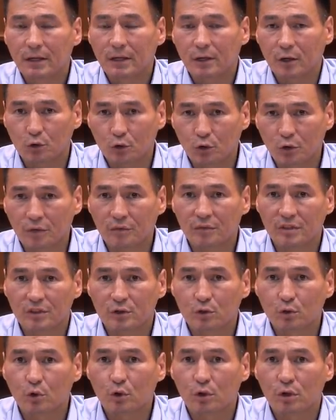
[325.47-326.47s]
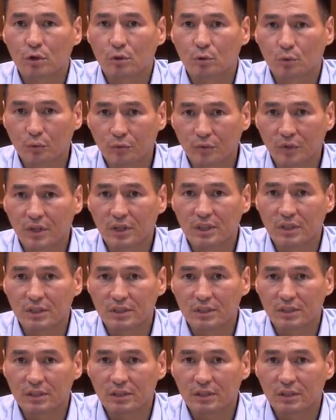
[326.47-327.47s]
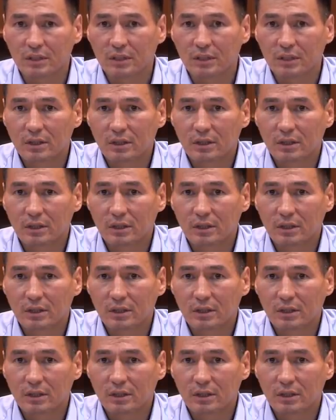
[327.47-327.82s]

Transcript: который вы скоро увидите.